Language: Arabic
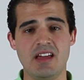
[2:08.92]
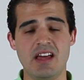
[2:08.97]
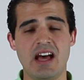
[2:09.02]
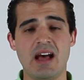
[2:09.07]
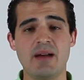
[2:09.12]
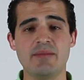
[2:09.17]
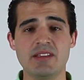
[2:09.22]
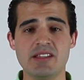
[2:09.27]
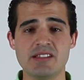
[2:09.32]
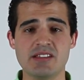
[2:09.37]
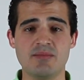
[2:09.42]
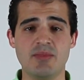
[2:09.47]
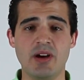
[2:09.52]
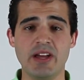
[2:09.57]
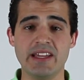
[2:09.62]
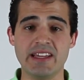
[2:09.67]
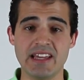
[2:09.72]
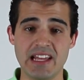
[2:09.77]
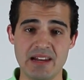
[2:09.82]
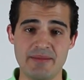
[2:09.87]
حمدين صباحي
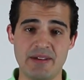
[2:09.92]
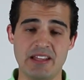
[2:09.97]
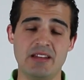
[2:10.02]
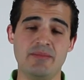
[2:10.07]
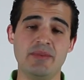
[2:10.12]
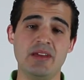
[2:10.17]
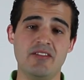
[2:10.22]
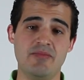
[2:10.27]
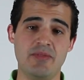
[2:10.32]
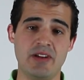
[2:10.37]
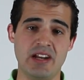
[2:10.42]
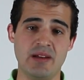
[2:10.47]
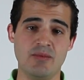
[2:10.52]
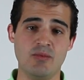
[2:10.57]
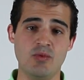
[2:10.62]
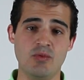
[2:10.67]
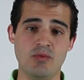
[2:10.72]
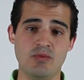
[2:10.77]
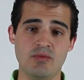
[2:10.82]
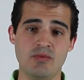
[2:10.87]
اتكلم عن البيئه في
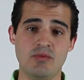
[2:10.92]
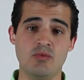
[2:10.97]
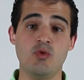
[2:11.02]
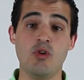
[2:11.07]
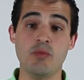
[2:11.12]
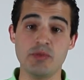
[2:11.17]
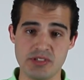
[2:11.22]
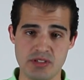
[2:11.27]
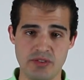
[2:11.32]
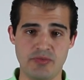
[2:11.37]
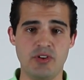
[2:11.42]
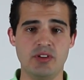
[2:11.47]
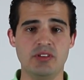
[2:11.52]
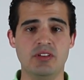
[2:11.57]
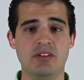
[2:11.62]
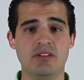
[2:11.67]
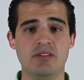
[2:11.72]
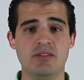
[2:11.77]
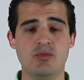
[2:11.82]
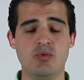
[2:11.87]
برنامجه
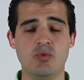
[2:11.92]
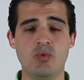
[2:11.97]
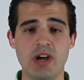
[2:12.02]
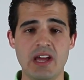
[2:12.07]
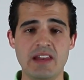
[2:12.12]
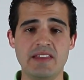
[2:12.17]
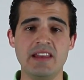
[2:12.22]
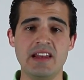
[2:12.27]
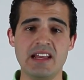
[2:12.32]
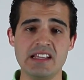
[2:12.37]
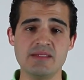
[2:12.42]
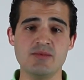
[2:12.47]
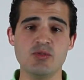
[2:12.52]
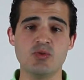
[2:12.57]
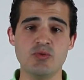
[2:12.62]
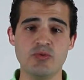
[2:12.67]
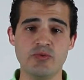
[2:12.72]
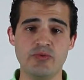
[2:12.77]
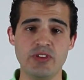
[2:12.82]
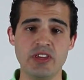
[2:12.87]
وباستفاضه ان لازم
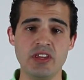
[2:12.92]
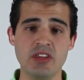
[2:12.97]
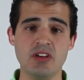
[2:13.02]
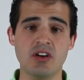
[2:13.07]
يكون فيه